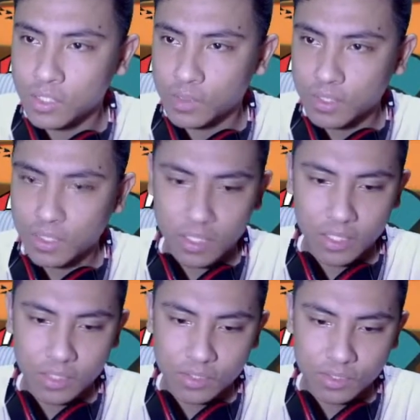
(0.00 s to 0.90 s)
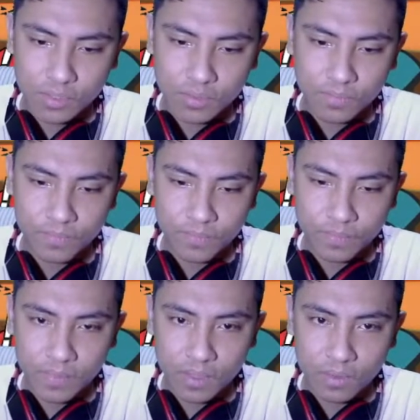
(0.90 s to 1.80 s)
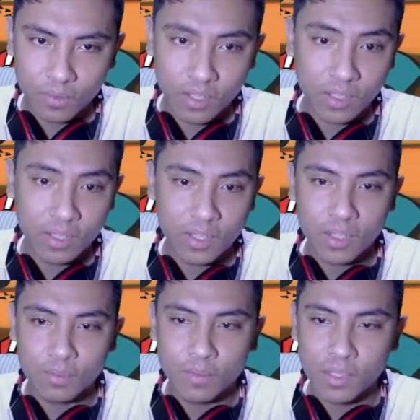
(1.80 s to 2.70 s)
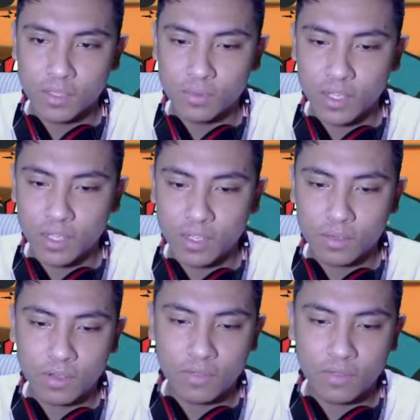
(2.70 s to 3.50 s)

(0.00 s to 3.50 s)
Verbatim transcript: cuma tiga itu cuy oke berarti udah ya udah